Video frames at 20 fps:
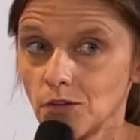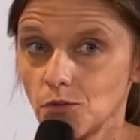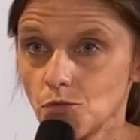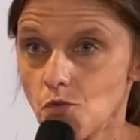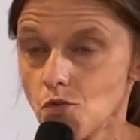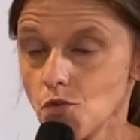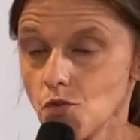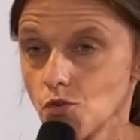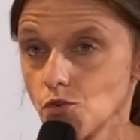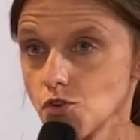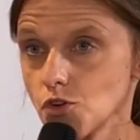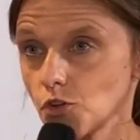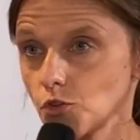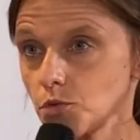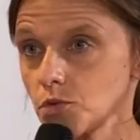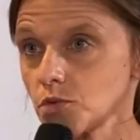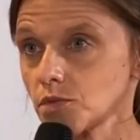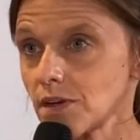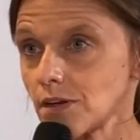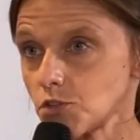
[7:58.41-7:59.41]
Donc
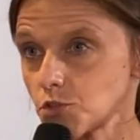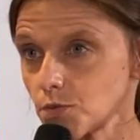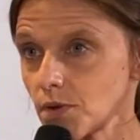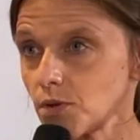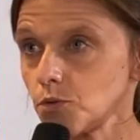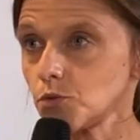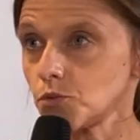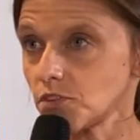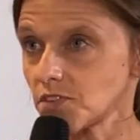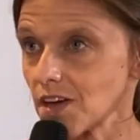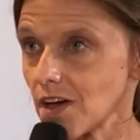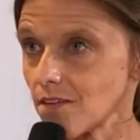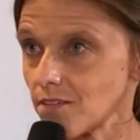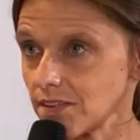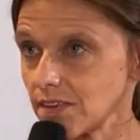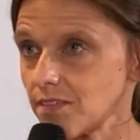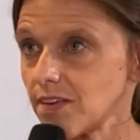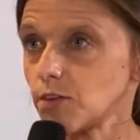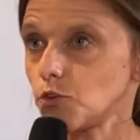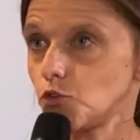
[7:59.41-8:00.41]
aujourd'hui, on a le souhait, nous, de travailler avec